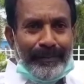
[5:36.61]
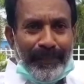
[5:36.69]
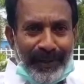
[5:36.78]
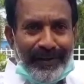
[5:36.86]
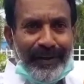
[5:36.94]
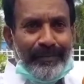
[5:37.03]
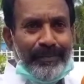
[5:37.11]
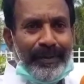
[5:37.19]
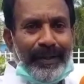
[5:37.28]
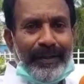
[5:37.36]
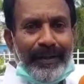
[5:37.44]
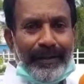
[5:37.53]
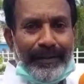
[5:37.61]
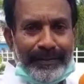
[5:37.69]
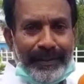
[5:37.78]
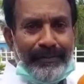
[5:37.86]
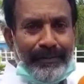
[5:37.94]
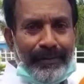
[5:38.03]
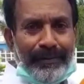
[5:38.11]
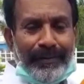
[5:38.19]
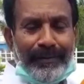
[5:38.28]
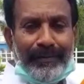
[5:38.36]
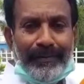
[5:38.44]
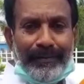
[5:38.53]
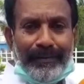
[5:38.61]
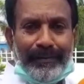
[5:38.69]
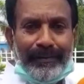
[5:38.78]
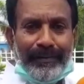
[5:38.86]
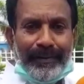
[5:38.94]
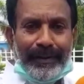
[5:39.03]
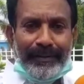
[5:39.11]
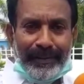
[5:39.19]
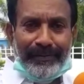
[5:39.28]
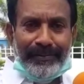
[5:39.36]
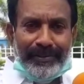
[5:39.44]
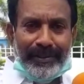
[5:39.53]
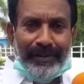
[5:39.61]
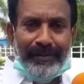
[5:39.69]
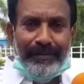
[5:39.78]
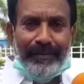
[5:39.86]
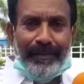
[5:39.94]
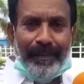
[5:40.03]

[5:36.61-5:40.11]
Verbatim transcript: பங்களிப்பில் அதை செய்வோம் அங்கிறது தெரிவிச்சு சுமார் எத்தனை